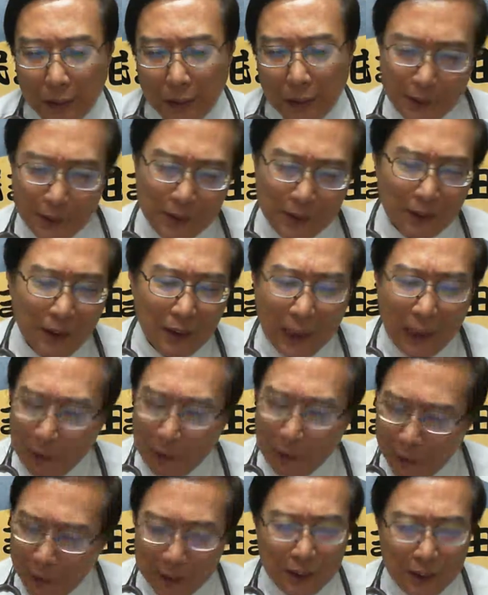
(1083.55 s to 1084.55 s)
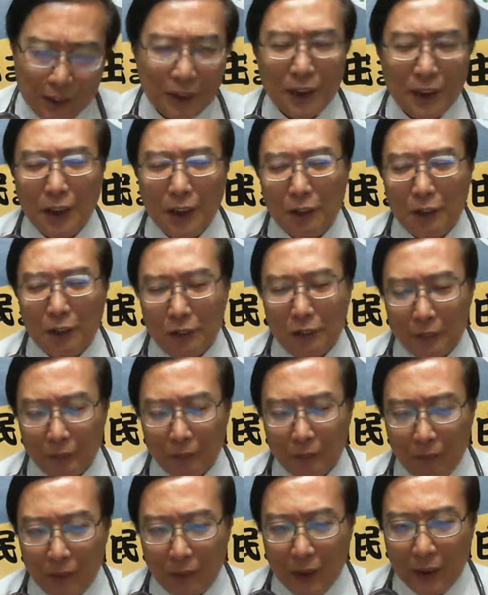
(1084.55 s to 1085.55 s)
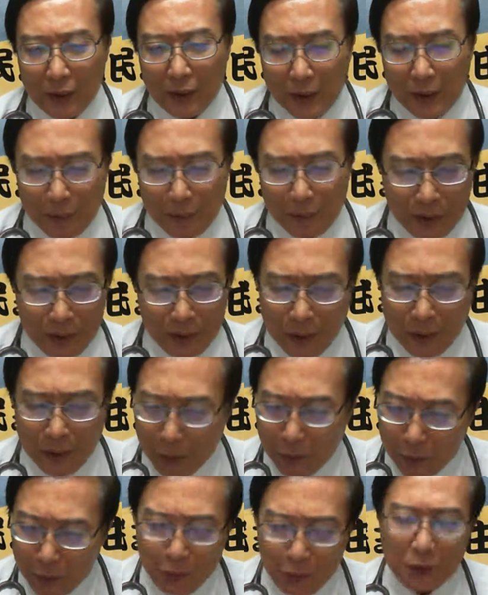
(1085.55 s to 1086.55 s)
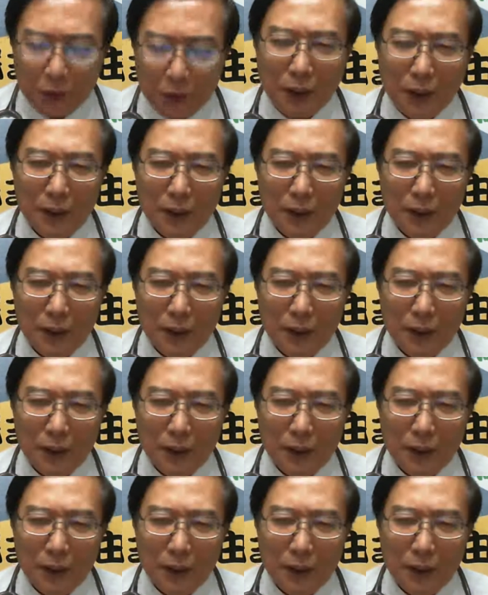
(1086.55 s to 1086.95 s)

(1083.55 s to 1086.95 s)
歹势害未成然后，啊，这嘛是闹剧啦。